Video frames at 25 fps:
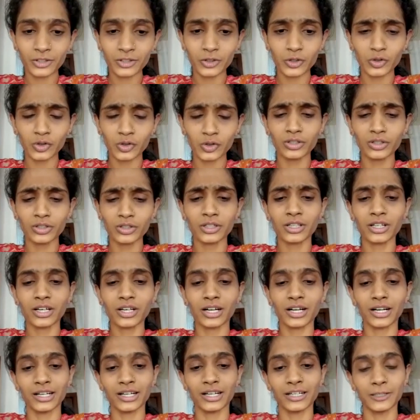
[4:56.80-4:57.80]
तो
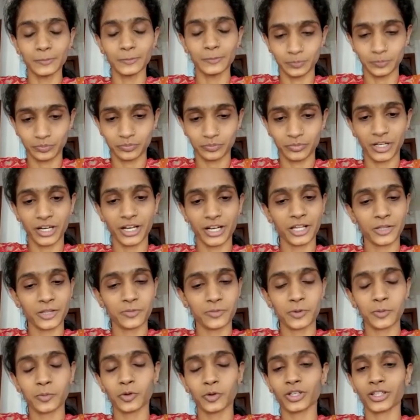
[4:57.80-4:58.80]
आ, मेरे
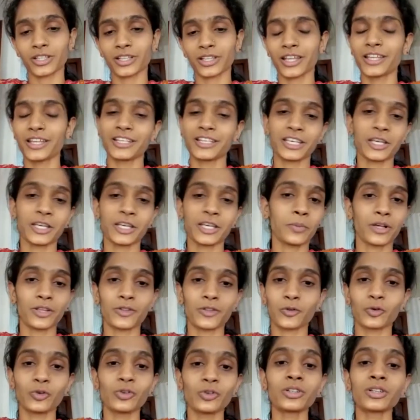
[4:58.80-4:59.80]
हस्बैंड बोलते थे इनकी मत
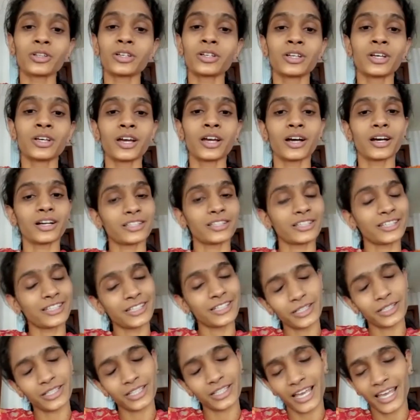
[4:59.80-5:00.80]
सुन ये
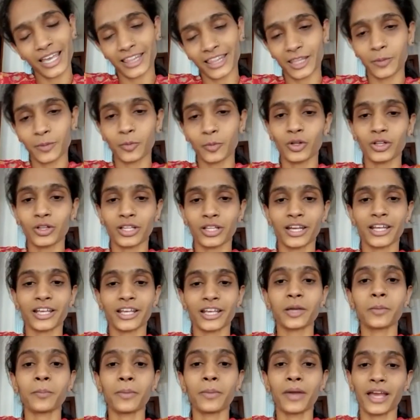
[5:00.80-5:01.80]
ऐसे ही बोलते
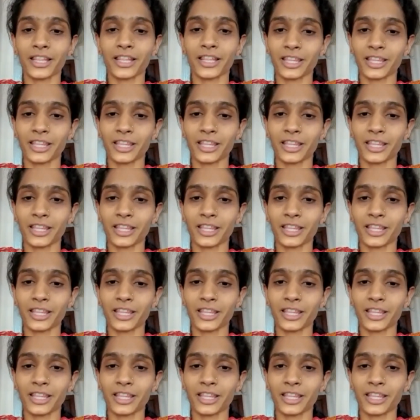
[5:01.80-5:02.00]
रहेंगे मैं